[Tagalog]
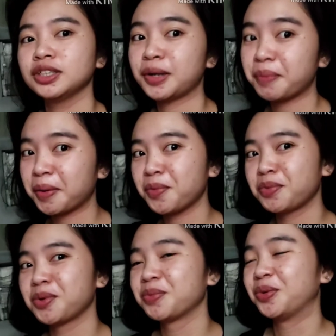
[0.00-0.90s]
Siyempre,
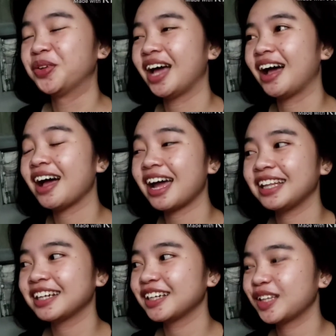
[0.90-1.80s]
mumog muna.
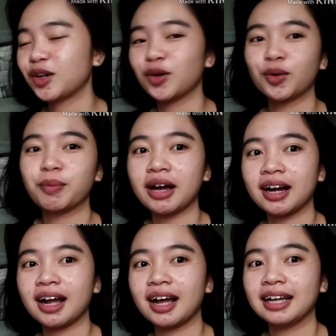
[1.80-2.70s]
Kain agad ako
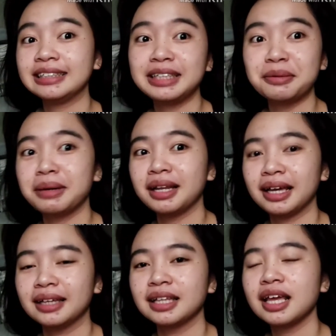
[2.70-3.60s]
para hindi
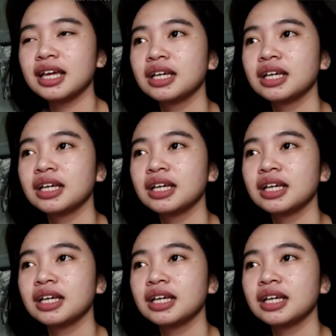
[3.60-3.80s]
malate.